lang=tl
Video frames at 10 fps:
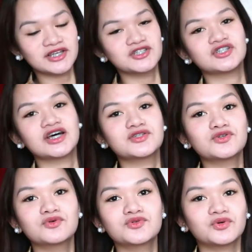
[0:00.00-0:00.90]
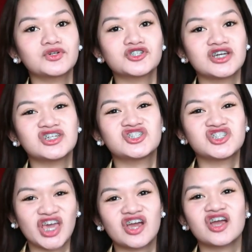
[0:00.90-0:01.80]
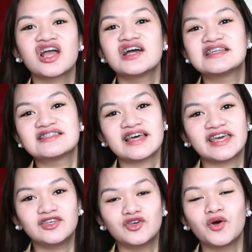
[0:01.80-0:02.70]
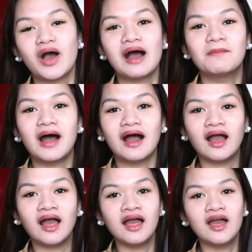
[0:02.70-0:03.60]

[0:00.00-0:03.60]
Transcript: ayan siya. So, gusto ko na siya i-share sa inyo habang